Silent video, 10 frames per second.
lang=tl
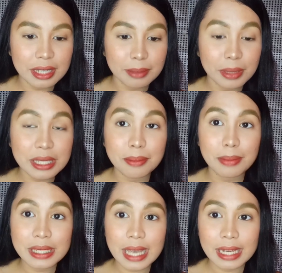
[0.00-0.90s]
sister,
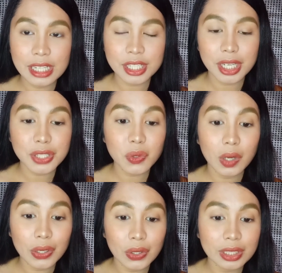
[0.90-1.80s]
basang-basa na siya.
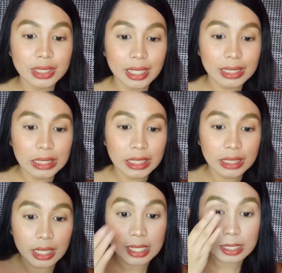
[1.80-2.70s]
So ngayon, itry
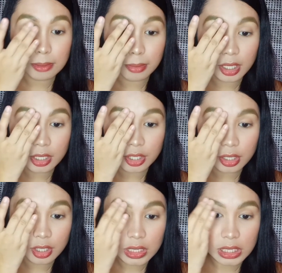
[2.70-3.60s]
natin na
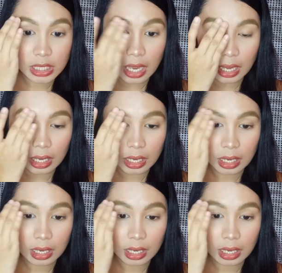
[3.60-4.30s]
smudge siya.